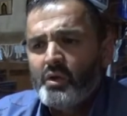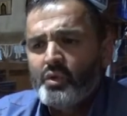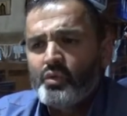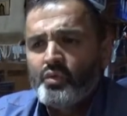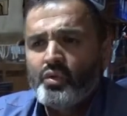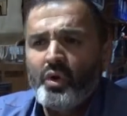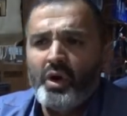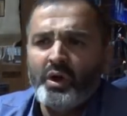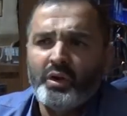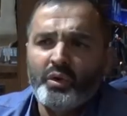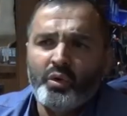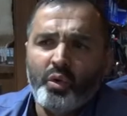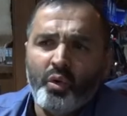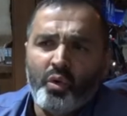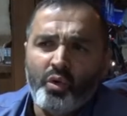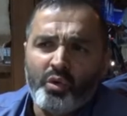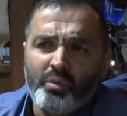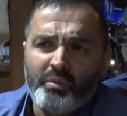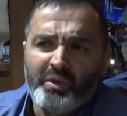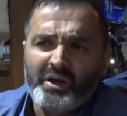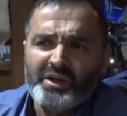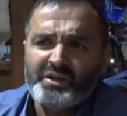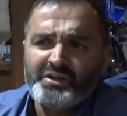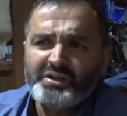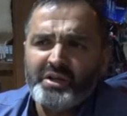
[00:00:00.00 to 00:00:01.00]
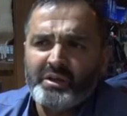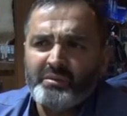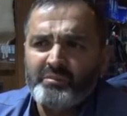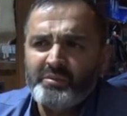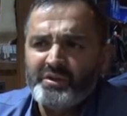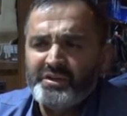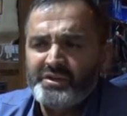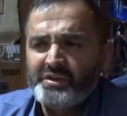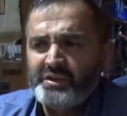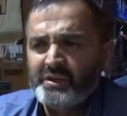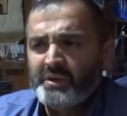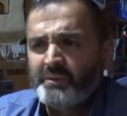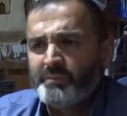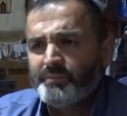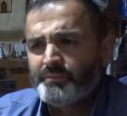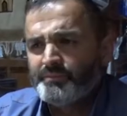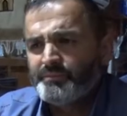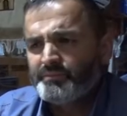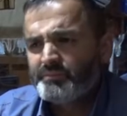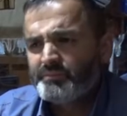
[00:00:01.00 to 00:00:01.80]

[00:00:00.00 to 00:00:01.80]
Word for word: Şu anda orman işletmesinin